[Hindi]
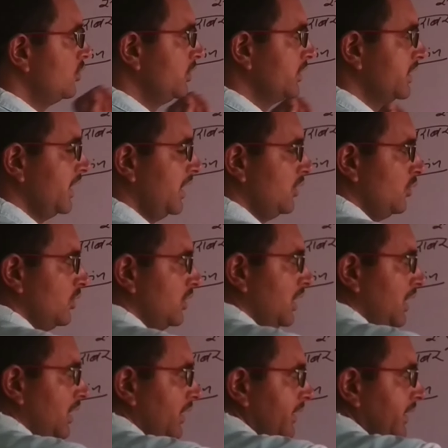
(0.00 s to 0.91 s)
कोण क्या
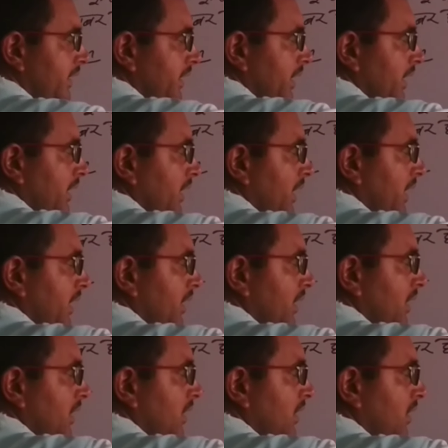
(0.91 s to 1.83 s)
होगा यानी
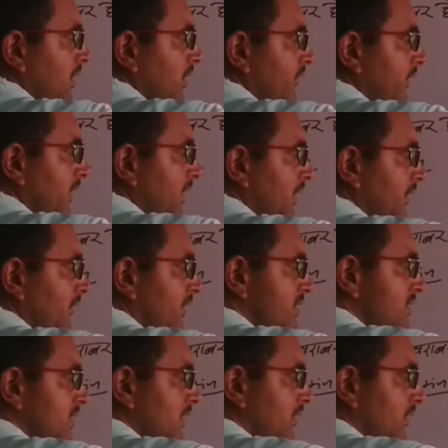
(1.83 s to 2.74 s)
एंगल ऑफ
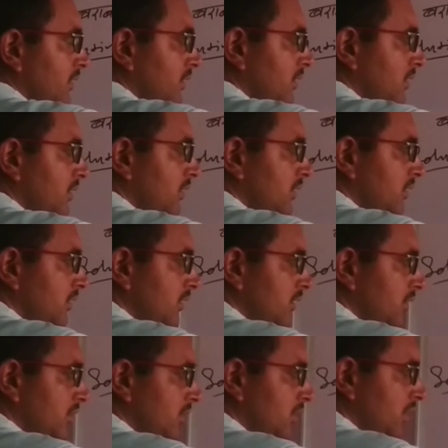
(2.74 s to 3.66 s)
एलिवेशन
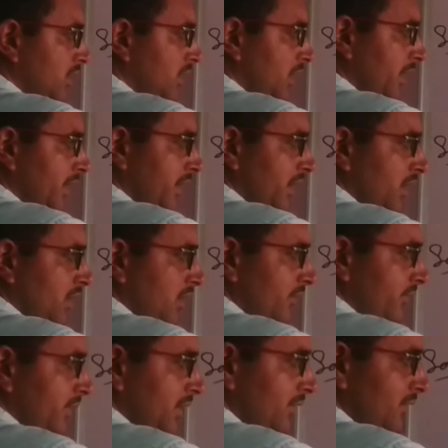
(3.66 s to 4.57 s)
एंगल
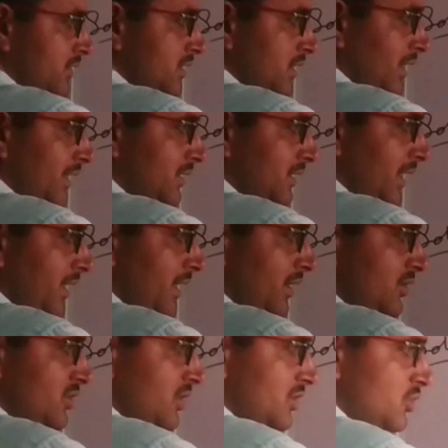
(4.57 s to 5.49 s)
ऑफ एलिवेशन आता है
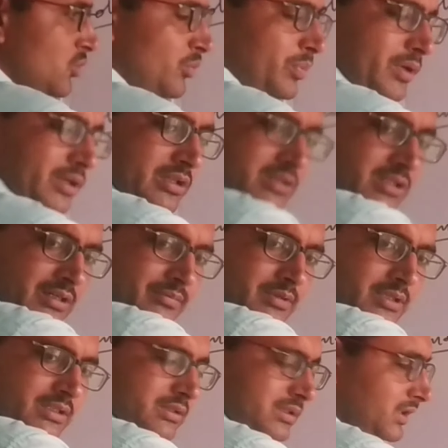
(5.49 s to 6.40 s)
नीचे से ऊपर की तरफ
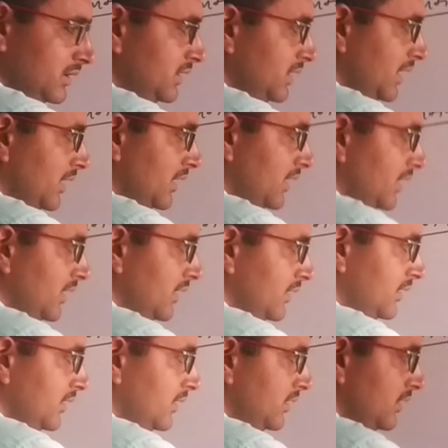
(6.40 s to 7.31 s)
देखते हैं ये
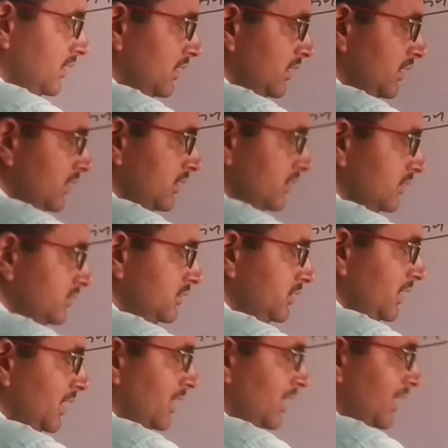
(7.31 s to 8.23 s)
एंगल
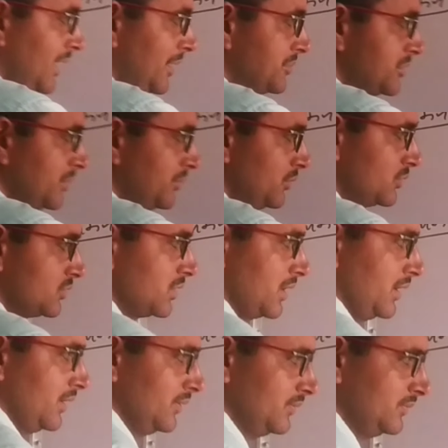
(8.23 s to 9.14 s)
ये एंगल आपसे पूछ
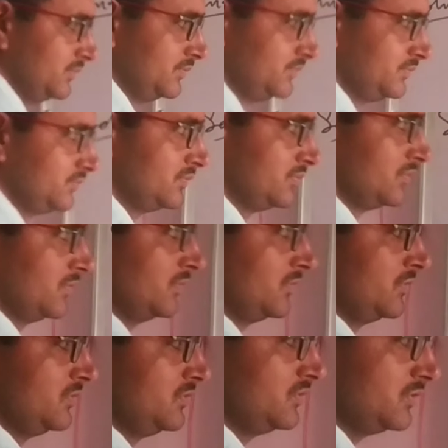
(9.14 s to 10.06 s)
रहा है
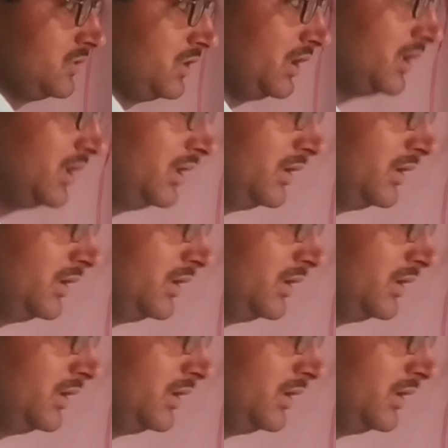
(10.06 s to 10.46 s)
ठीक